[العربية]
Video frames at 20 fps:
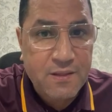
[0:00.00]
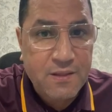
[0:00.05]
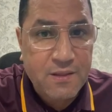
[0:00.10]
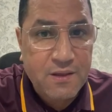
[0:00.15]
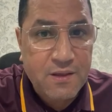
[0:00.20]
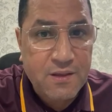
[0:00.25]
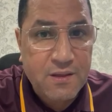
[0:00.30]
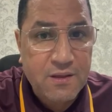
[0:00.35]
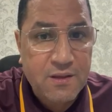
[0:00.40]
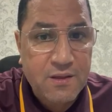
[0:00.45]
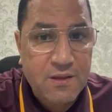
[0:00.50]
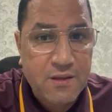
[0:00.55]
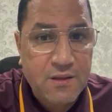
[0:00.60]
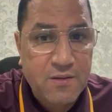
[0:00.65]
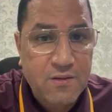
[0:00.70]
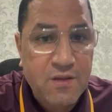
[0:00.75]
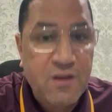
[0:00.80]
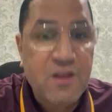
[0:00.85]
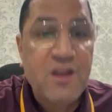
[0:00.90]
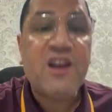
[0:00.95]
عشان بيته
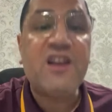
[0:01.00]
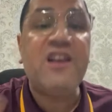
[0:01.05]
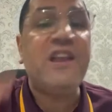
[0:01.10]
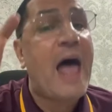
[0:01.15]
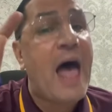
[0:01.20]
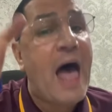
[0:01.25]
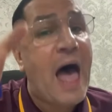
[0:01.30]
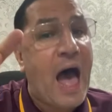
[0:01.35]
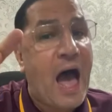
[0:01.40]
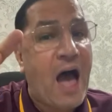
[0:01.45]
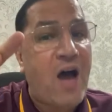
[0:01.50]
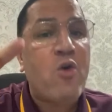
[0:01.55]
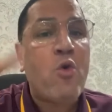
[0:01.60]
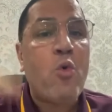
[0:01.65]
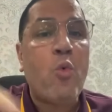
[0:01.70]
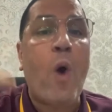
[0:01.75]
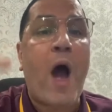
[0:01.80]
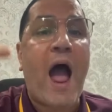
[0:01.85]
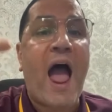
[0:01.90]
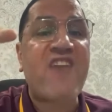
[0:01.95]
لا
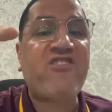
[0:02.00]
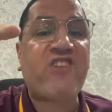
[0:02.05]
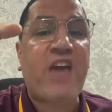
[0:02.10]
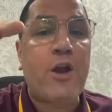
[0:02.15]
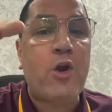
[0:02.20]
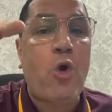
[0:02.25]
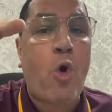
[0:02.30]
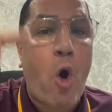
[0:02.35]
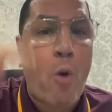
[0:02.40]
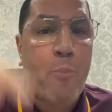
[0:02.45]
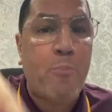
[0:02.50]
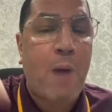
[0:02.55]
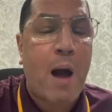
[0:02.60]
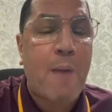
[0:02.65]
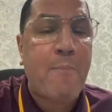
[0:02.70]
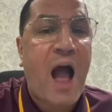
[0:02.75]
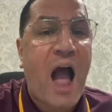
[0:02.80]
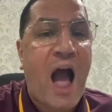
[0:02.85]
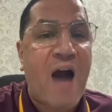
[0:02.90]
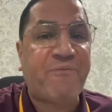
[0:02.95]
وعشان هم
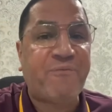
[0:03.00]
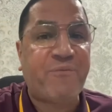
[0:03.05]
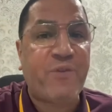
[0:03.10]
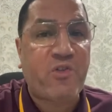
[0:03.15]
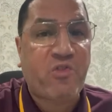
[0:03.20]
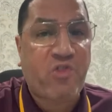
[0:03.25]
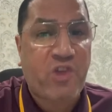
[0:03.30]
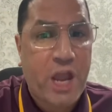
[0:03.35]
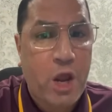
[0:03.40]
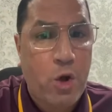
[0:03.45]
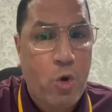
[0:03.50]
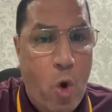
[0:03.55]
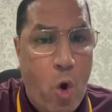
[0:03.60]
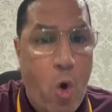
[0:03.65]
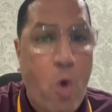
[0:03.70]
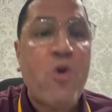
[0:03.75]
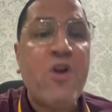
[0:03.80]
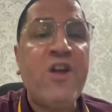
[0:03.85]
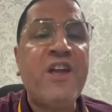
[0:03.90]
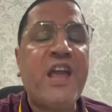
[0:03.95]

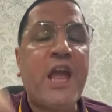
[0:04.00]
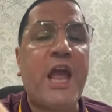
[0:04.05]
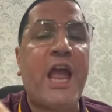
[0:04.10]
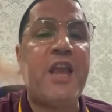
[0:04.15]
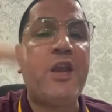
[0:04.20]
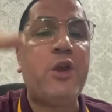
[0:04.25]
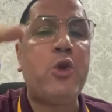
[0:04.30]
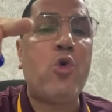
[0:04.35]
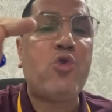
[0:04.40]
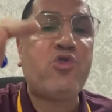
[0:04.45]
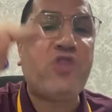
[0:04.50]
محفظينه انه